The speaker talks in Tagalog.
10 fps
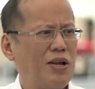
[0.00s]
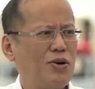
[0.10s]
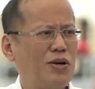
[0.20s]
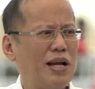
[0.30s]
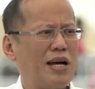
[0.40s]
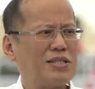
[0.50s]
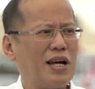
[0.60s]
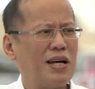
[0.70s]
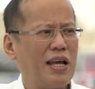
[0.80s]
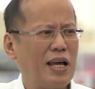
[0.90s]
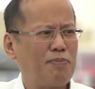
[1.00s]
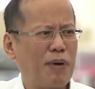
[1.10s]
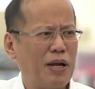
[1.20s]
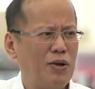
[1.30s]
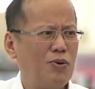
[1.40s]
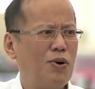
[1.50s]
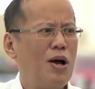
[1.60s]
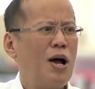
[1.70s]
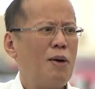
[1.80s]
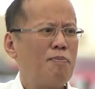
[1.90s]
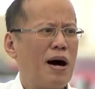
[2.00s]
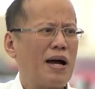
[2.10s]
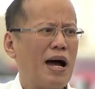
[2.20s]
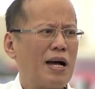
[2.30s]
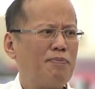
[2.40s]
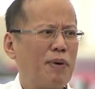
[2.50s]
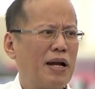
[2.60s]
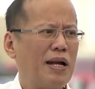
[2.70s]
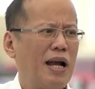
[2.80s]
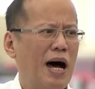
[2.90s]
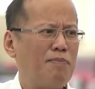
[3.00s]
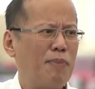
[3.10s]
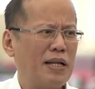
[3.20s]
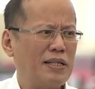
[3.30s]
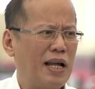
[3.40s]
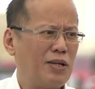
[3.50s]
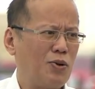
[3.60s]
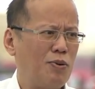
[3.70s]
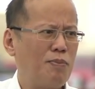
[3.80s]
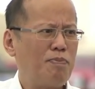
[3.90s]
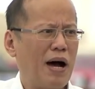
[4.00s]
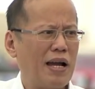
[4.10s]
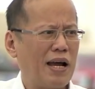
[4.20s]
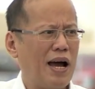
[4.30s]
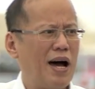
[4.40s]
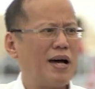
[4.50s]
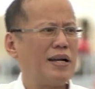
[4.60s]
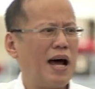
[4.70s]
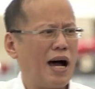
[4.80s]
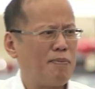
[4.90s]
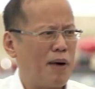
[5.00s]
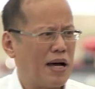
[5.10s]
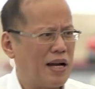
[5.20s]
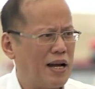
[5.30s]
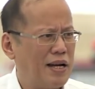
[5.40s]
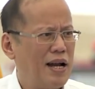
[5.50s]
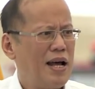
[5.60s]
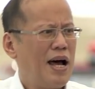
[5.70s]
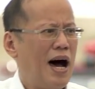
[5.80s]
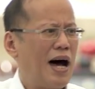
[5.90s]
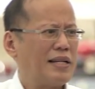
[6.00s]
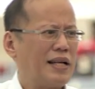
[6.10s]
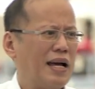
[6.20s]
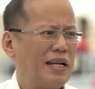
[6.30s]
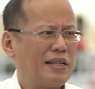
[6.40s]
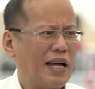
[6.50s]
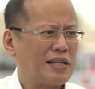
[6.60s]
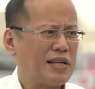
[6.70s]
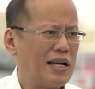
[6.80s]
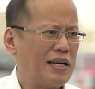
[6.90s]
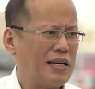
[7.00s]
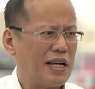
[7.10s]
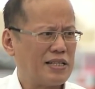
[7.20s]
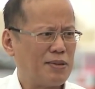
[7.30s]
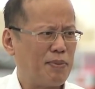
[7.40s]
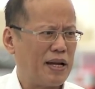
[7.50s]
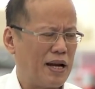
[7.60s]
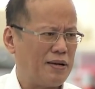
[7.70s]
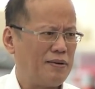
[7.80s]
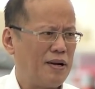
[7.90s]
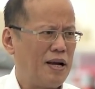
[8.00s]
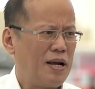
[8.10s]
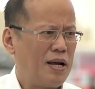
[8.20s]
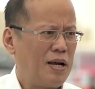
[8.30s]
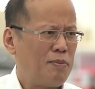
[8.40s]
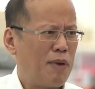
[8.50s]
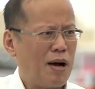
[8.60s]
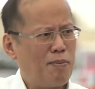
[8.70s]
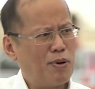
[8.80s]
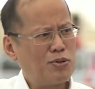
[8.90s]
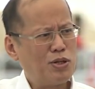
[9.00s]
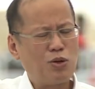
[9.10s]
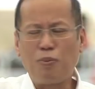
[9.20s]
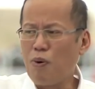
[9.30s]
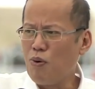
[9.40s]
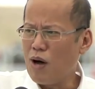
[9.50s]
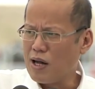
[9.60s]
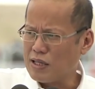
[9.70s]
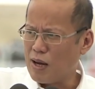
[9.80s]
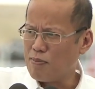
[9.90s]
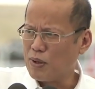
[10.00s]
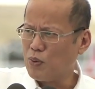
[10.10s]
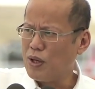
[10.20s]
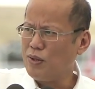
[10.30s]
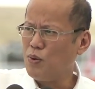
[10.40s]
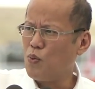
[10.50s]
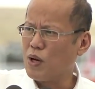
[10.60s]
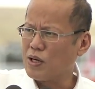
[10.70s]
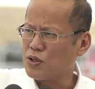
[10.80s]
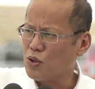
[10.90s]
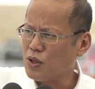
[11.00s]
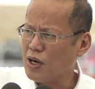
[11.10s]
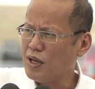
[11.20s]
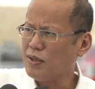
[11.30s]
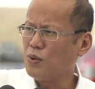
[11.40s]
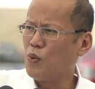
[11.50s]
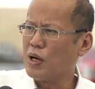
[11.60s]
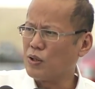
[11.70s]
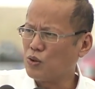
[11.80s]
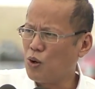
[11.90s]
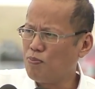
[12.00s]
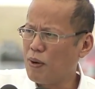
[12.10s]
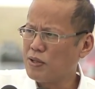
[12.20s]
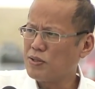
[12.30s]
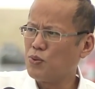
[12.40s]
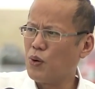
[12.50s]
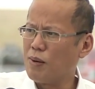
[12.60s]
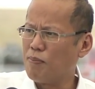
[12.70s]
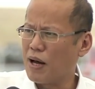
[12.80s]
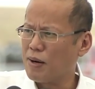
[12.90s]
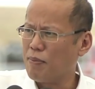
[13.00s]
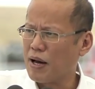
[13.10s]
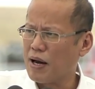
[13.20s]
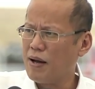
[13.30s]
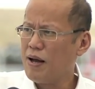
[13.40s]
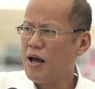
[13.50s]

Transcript: ninyo, inaasahang higit pa ninyong magagampanan ang mandatong pangalagaan ang kapakanan at kaligtasan ng sambayanan. Mga boss, ito po ang daang matwid, walang shortcut, walang tompats, walang bara-bara.